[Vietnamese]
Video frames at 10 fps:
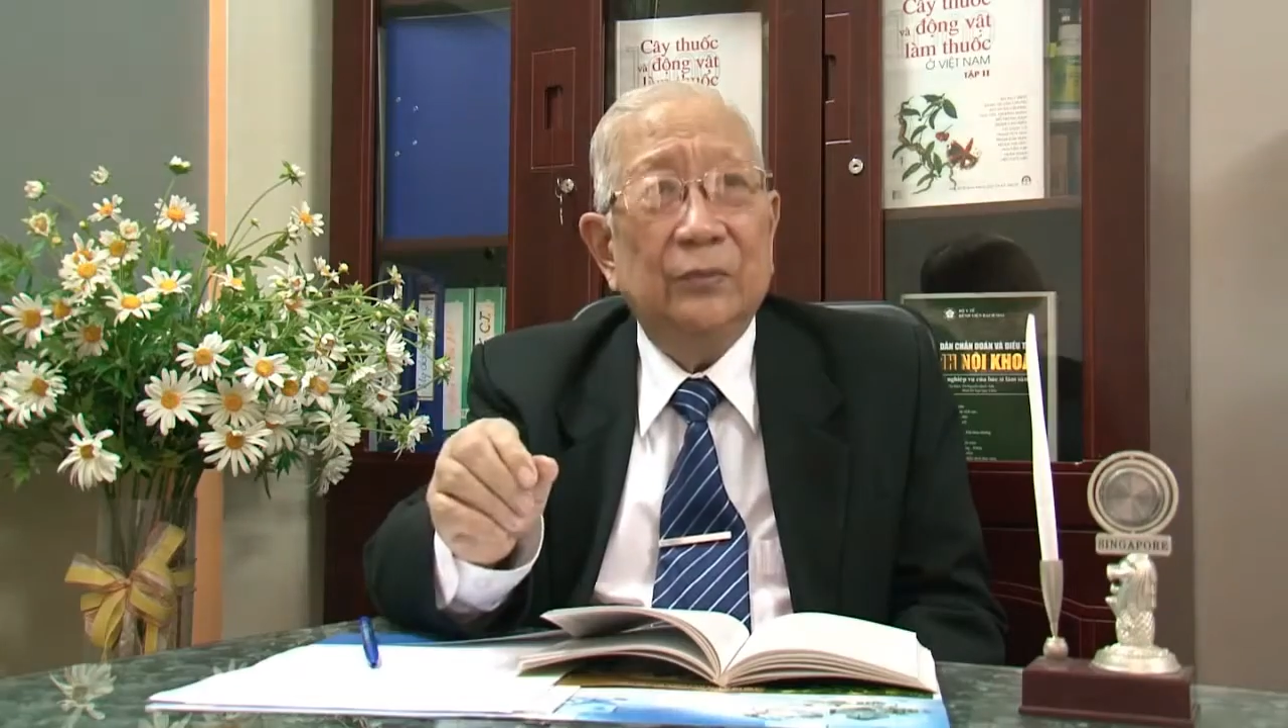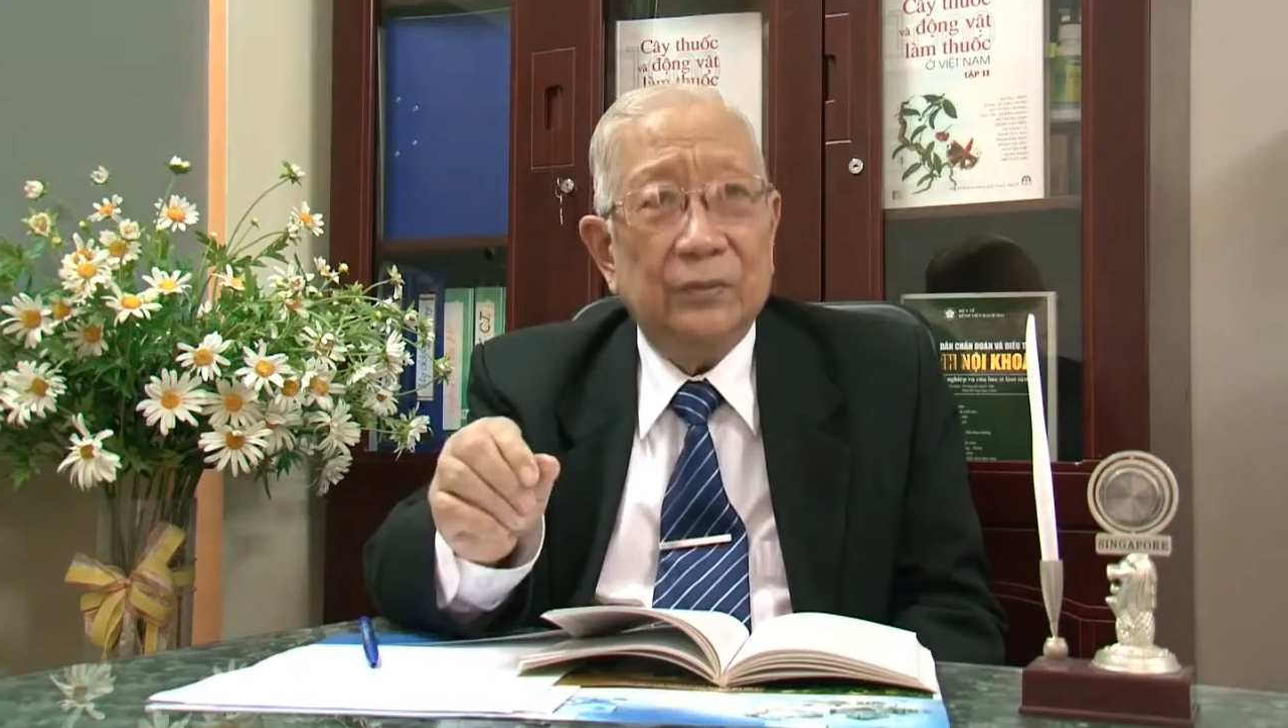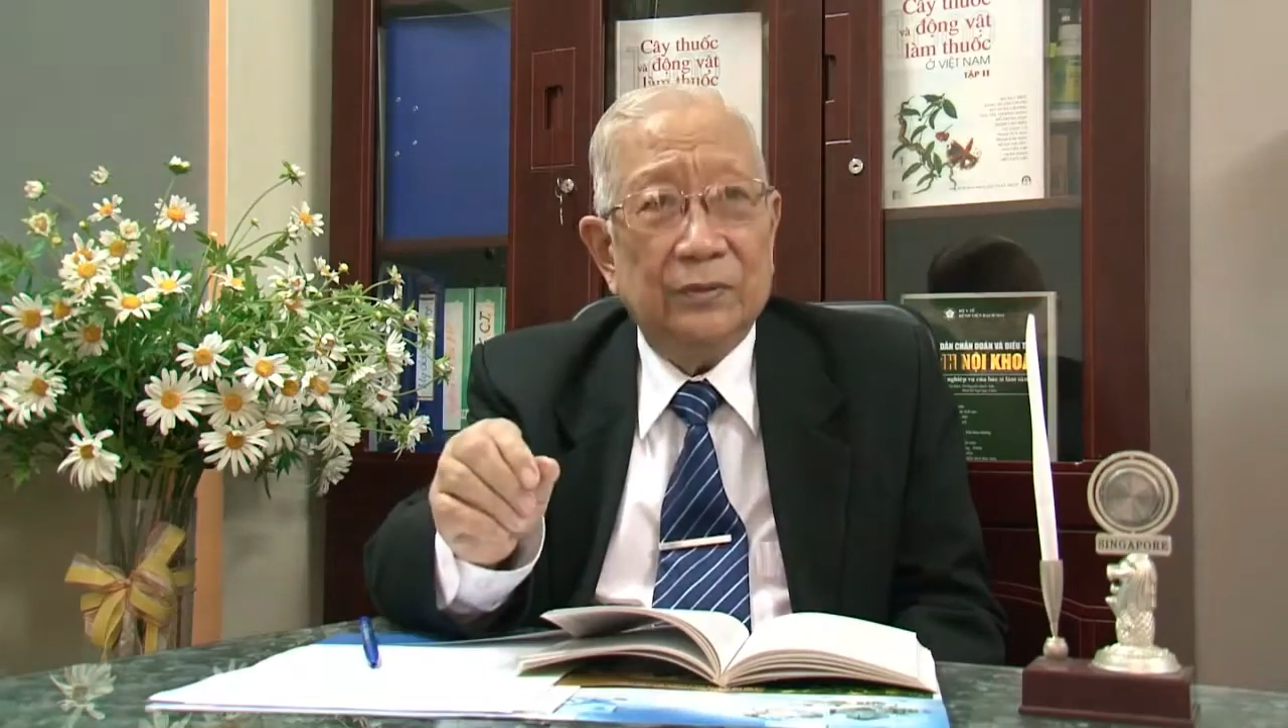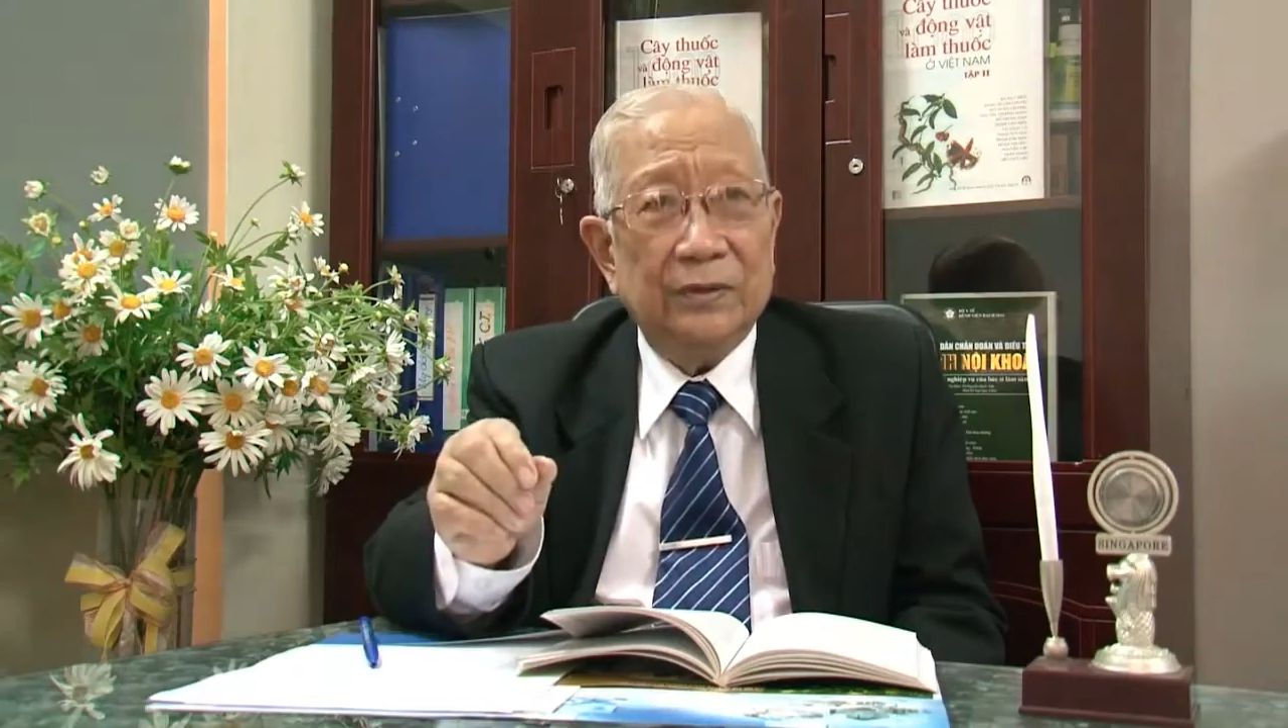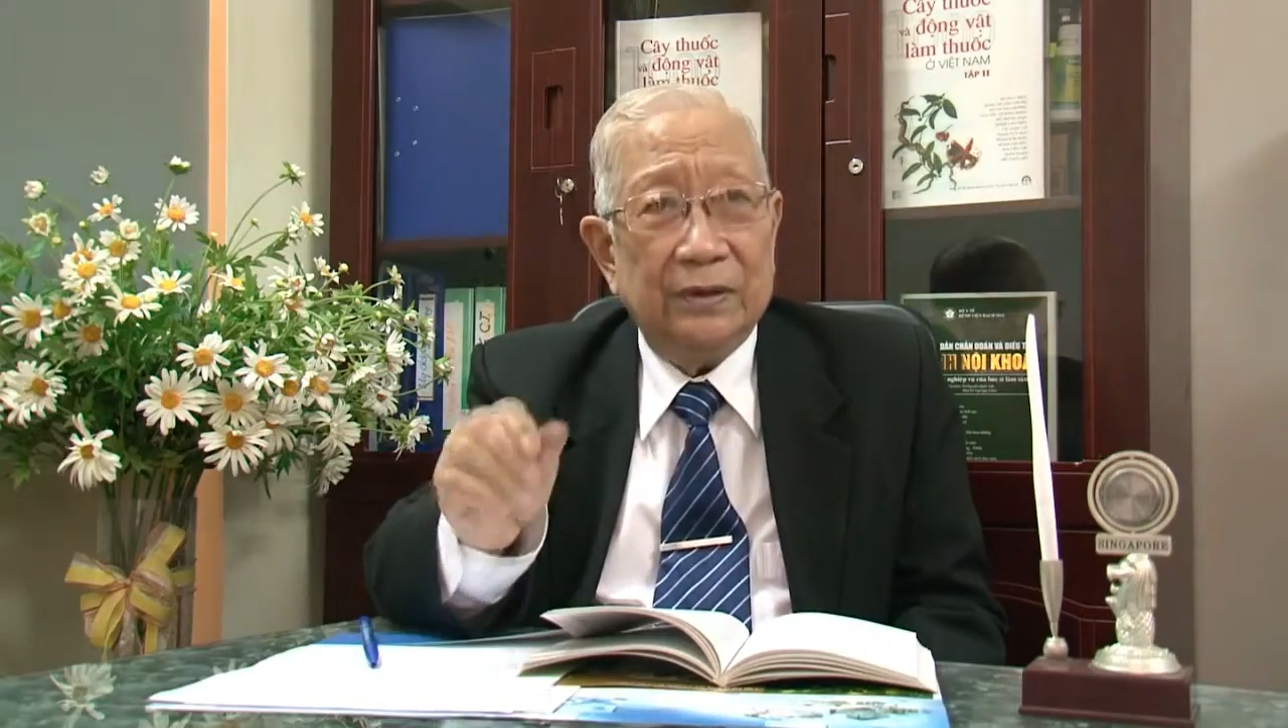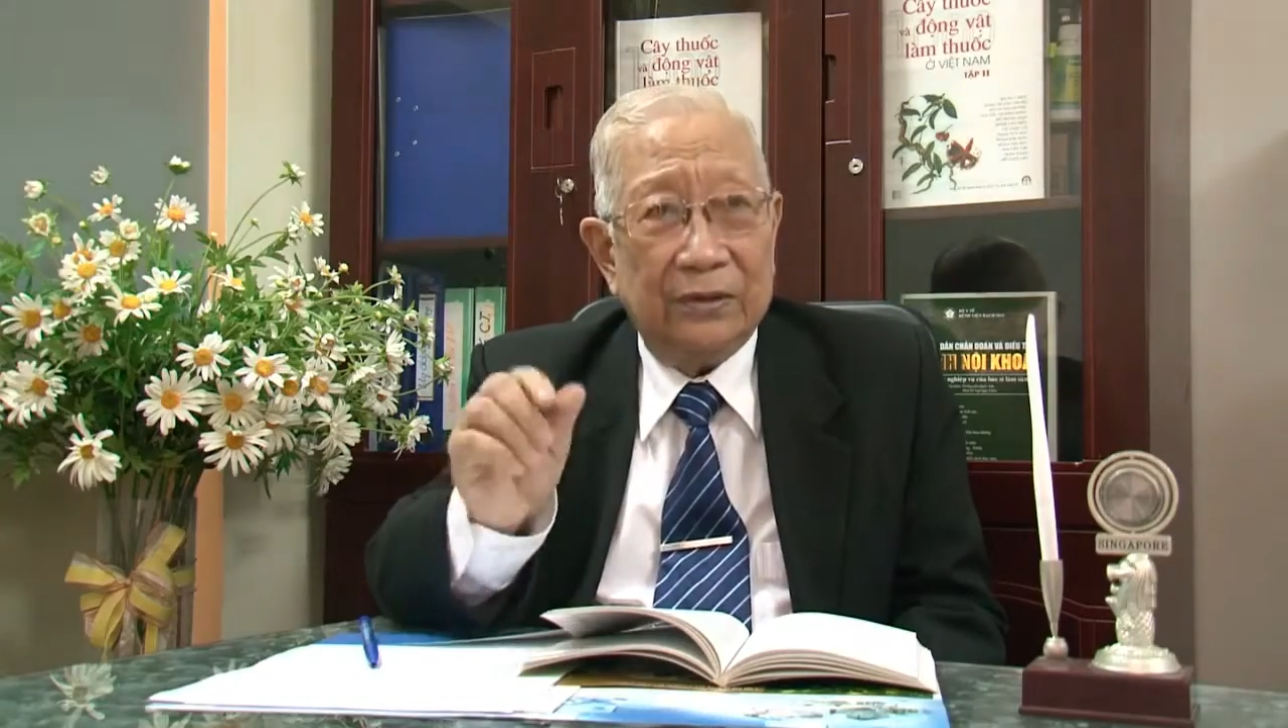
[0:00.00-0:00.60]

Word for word: phút thì